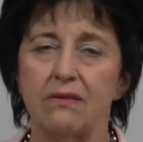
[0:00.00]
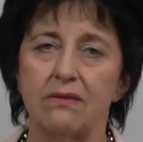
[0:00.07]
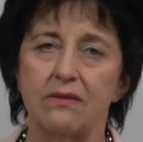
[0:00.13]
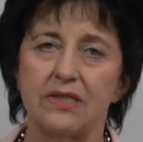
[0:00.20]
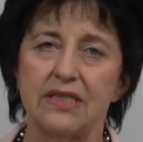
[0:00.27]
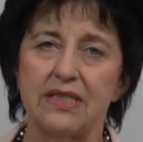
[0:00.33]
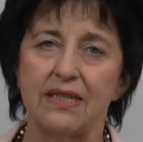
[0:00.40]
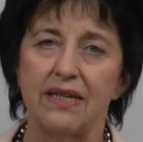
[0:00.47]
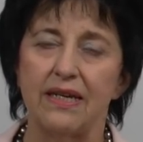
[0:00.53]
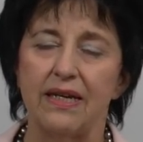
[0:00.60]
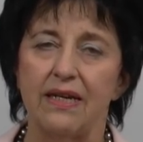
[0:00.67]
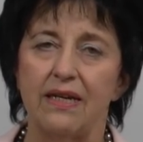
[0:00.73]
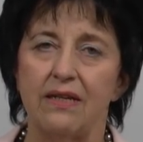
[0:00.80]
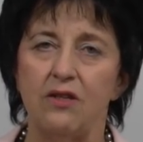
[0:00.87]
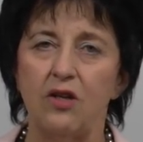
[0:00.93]
Und
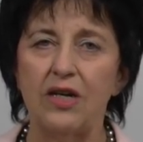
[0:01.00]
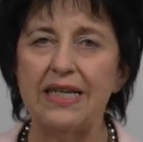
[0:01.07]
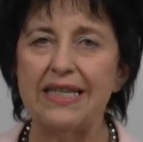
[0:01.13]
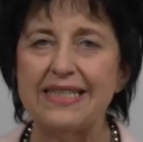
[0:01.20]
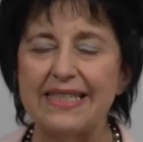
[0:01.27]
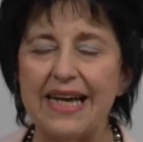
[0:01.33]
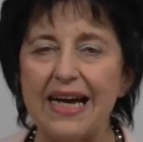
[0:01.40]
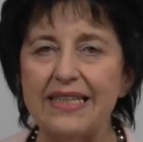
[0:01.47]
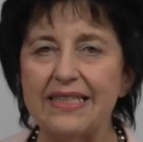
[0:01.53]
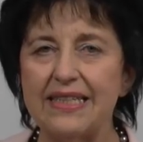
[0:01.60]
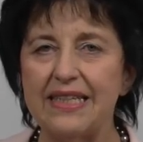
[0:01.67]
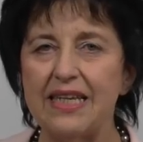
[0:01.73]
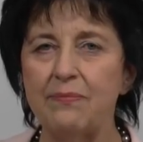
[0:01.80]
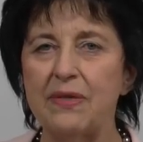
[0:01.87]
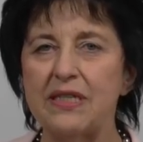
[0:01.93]
Neulich sagte
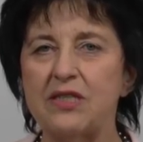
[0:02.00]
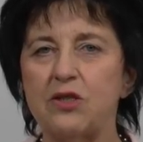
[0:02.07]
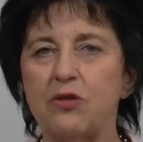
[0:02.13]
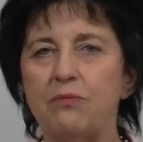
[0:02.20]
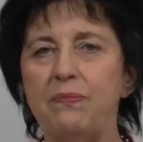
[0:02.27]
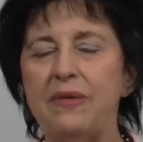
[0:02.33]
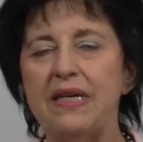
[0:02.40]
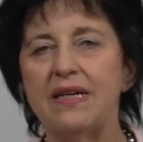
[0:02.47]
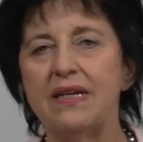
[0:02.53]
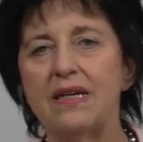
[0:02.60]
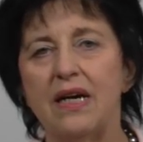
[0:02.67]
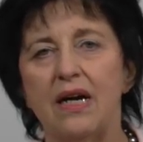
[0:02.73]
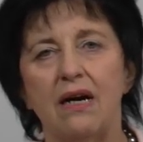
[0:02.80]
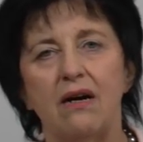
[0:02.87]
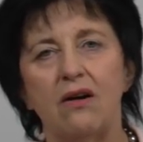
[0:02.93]
jemand zu mir,
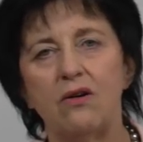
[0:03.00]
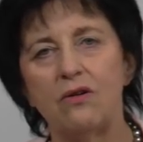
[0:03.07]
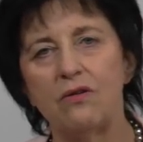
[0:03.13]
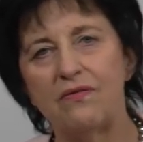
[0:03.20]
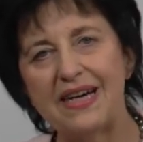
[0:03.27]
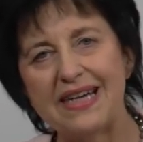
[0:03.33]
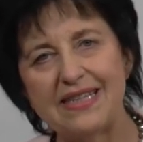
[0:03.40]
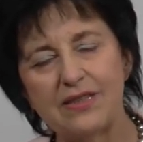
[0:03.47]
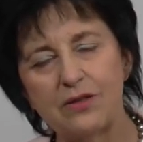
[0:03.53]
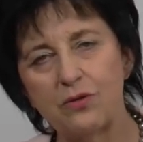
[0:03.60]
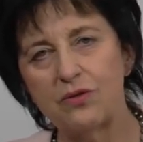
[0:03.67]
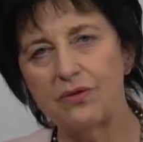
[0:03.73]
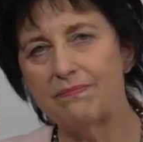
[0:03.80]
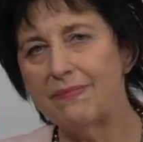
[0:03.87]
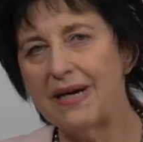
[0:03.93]
oh weißt
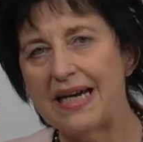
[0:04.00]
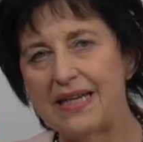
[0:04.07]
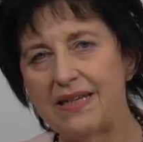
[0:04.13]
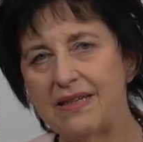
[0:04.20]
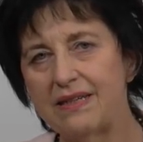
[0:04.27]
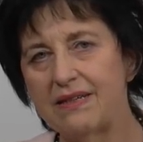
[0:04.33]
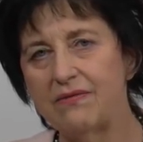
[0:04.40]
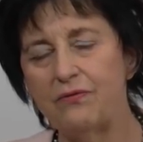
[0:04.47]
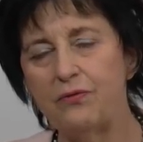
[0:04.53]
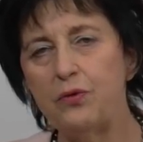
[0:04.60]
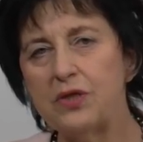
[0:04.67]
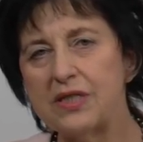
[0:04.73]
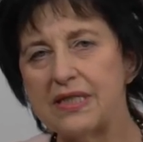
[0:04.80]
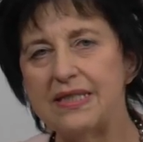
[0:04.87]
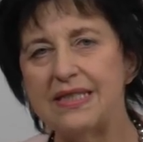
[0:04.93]
du, meine
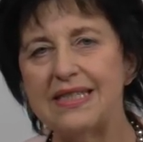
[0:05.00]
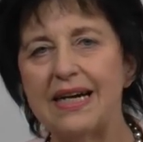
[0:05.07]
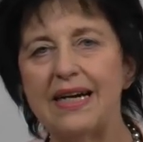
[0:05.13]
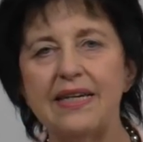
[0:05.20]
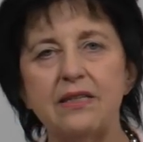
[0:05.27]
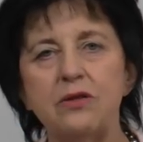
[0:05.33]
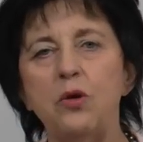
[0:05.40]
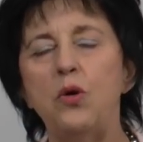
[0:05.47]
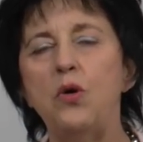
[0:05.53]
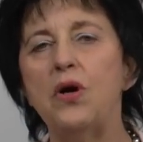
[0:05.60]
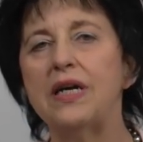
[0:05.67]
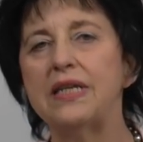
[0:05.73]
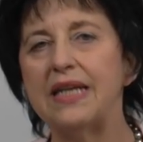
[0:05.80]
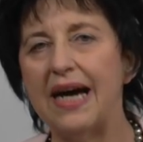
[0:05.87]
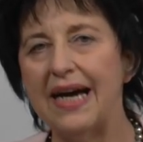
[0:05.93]
Wüstenzeiten
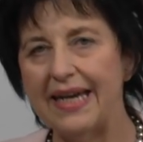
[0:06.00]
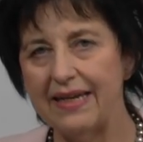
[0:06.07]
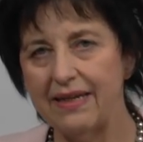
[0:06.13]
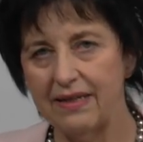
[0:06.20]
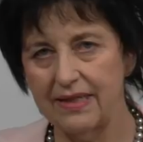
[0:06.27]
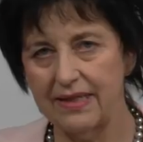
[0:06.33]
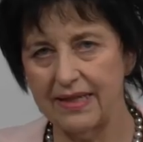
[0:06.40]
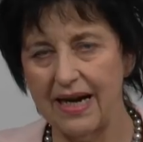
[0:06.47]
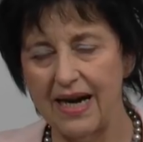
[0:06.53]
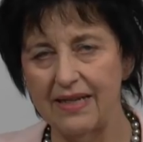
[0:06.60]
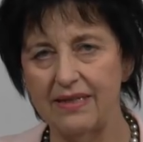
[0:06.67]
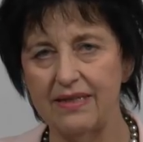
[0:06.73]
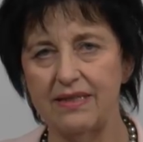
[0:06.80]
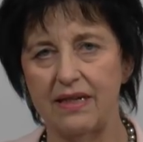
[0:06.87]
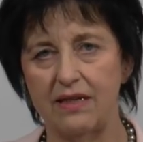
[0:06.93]
hören eigentlich gar
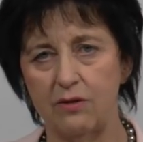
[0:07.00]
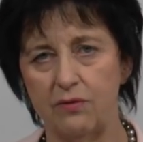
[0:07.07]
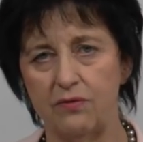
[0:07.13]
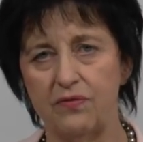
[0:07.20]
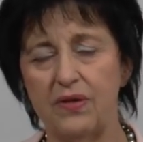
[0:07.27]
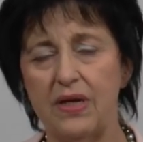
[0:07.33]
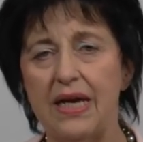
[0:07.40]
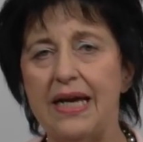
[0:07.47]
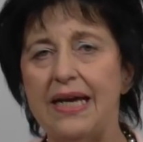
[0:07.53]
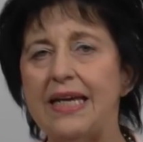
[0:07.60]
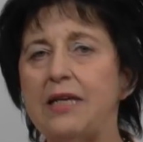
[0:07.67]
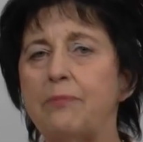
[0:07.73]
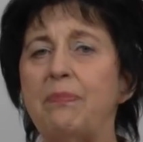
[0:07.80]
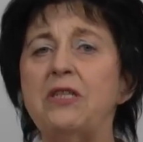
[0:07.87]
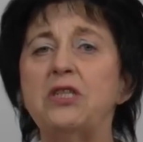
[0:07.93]
nicht auf.
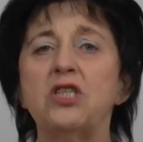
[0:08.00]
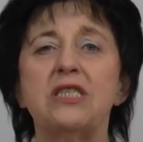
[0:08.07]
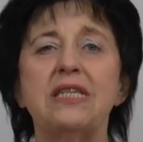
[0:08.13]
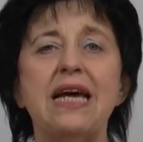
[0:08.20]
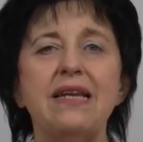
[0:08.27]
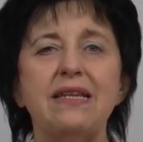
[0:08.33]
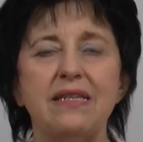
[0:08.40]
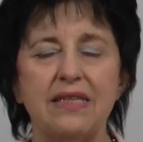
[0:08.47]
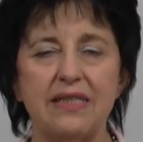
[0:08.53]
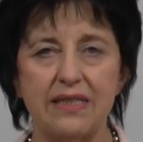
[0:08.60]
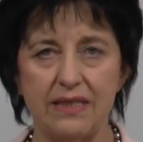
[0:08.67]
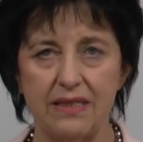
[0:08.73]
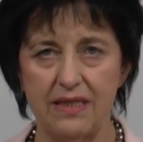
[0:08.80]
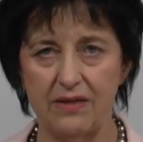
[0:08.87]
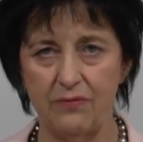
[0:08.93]
Ich bin ständig
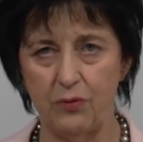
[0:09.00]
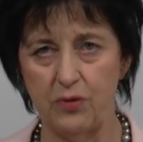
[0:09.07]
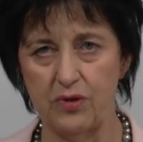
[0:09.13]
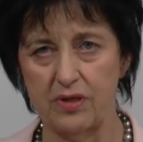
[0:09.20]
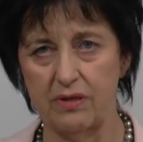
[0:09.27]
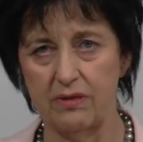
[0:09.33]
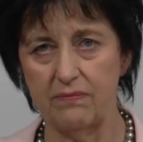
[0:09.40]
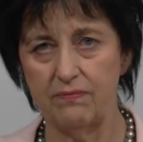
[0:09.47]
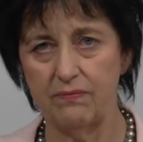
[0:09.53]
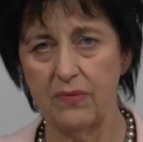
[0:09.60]
in der Wüste.